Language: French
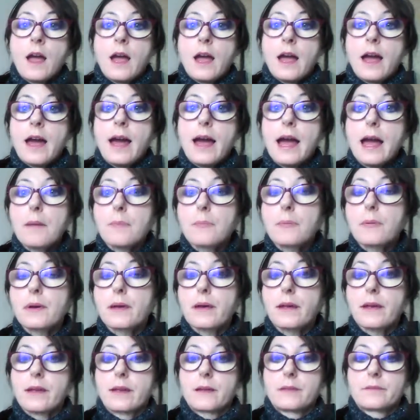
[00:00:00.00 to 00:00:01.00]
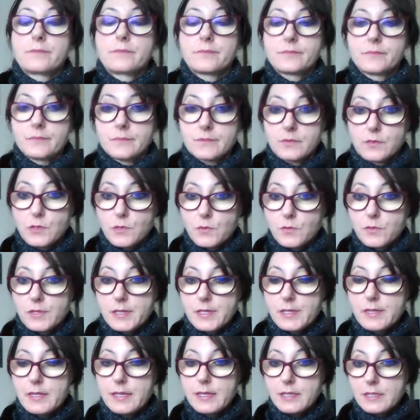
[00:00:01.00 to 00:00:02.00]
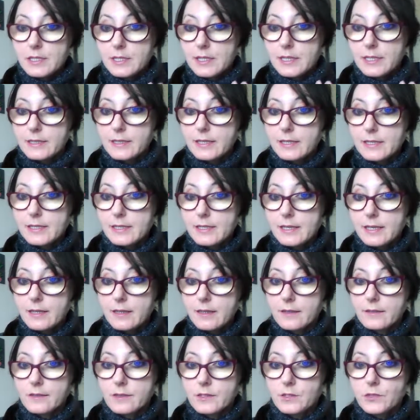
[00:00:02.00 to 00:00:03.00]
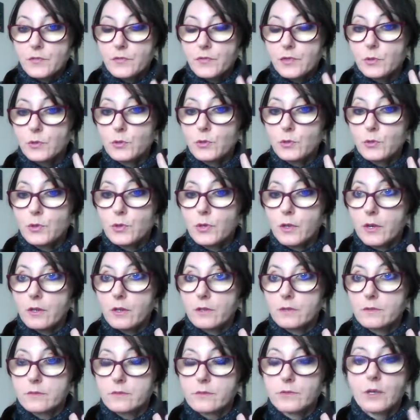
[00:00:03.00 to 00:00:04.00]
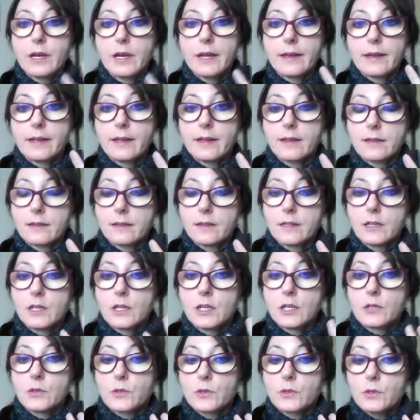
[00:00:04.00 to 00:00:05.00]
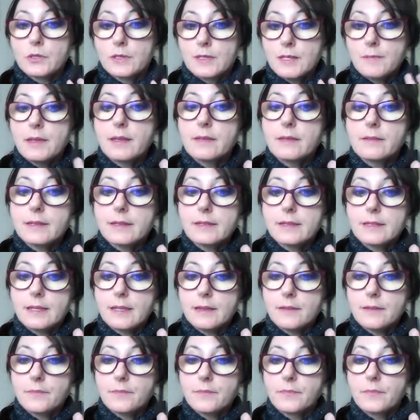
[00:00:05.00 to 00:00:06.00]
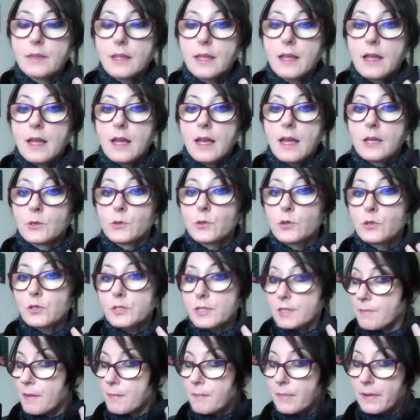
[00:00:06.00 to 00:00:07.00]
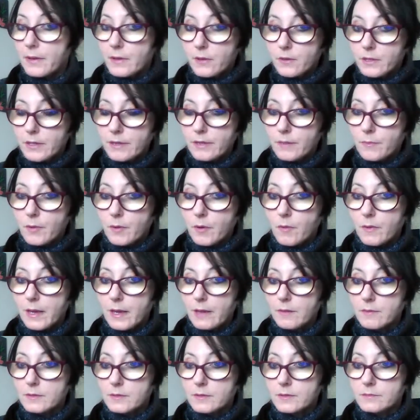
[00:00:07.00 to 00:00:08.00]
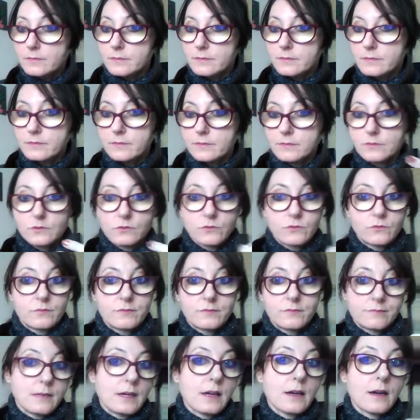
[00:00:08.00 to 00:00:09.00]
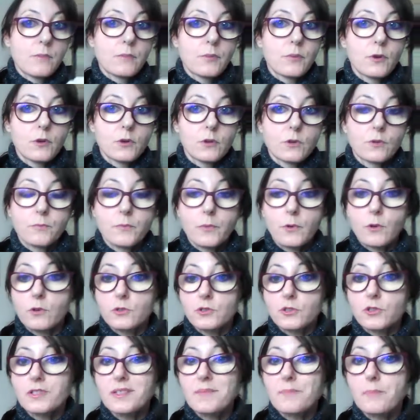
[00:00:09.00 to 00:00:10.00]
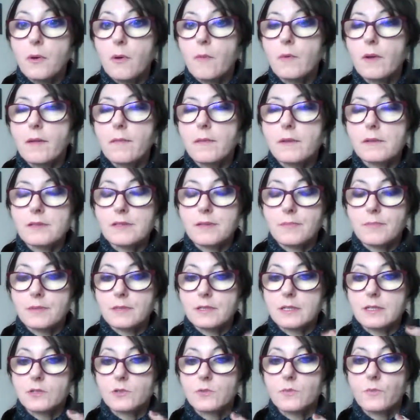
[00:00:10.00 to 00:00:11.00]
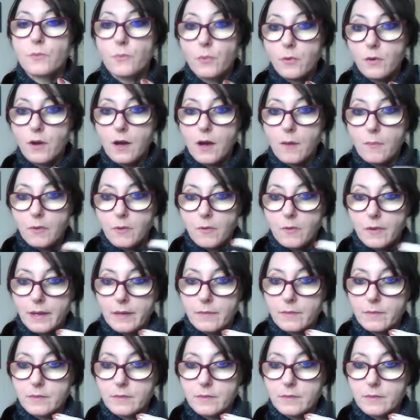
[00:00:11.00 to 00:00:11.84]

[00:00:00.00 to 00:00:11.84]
Après, je vous ai dit, je l'ai testé, j'ai fait deux cures dans l'année. Donc, c'est bien testé. Donc, ça ne m'a pas donné de problèmes par rapport... Quand je dis problème, hein, c'est parce que j'ai une peau à problème.